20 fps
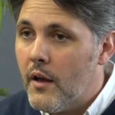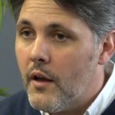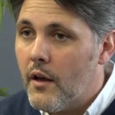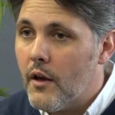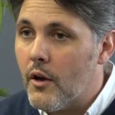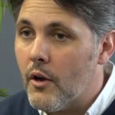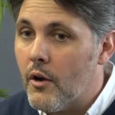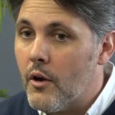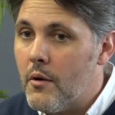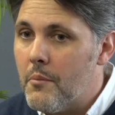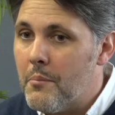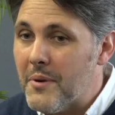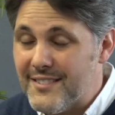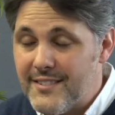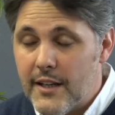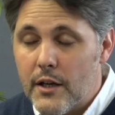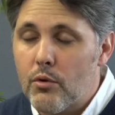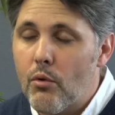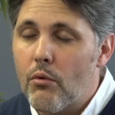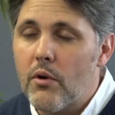euh, bah, c'est
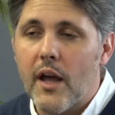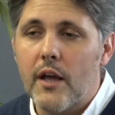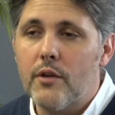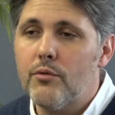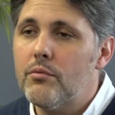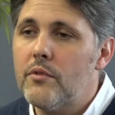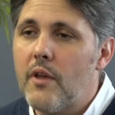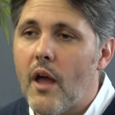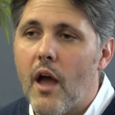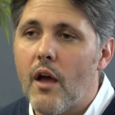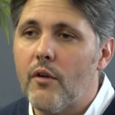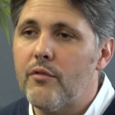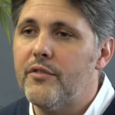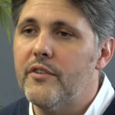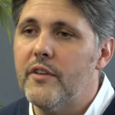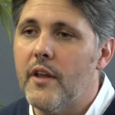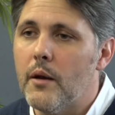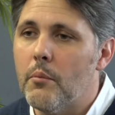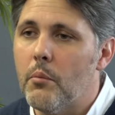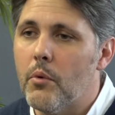le concret du terrain
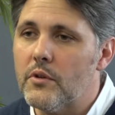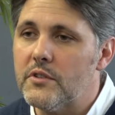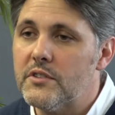finalement.